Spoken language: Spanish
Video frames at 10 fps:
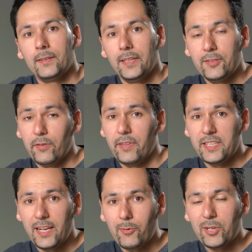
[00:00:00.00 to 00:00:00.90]
Entonces
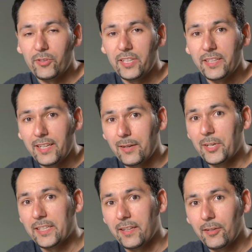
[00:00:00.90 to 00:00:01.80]
el agua contenida en la
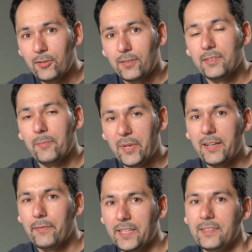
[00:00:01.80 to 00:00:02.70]
vegetación también
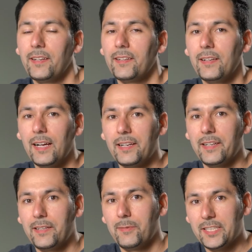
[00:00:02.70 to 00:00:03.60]
afecta al
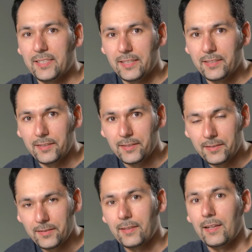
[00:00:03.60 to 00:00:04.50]
radar backscattering,
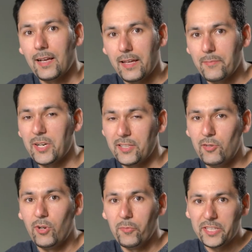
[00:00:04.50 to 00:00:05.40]
además de
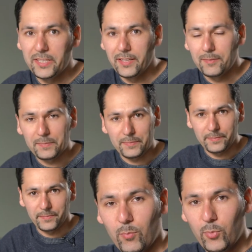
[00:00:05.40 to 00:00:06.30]
su geometría.
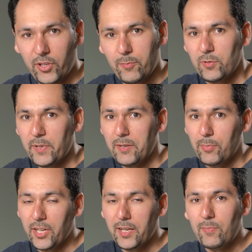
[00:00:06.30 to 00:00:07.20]
Podemos ver,
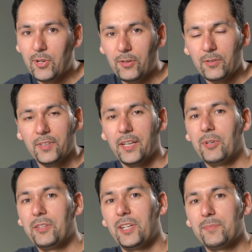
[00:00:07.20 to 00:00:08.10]
por ejemplo, que
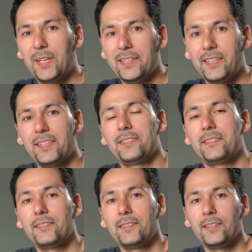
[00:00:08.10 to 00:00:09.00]
cuando las plantas
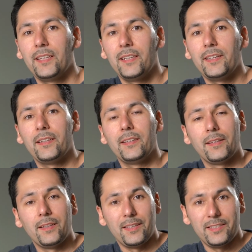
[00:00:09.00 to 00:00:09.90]
eh,
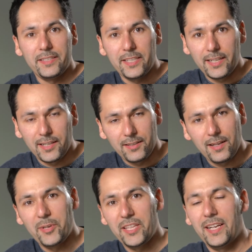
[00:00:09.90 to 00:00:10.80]
se secan
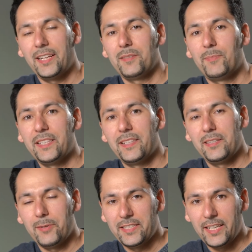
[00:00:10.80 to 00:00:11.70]
a medida que las plantas
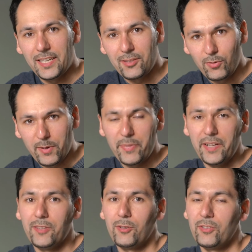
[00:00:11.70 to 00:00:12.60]
se van secando, van
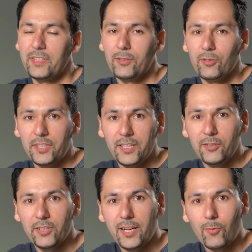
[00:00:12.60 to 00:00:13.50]
perdiendo
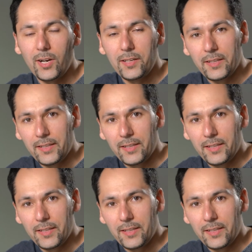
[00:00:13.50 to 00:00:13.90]
contenido de agua,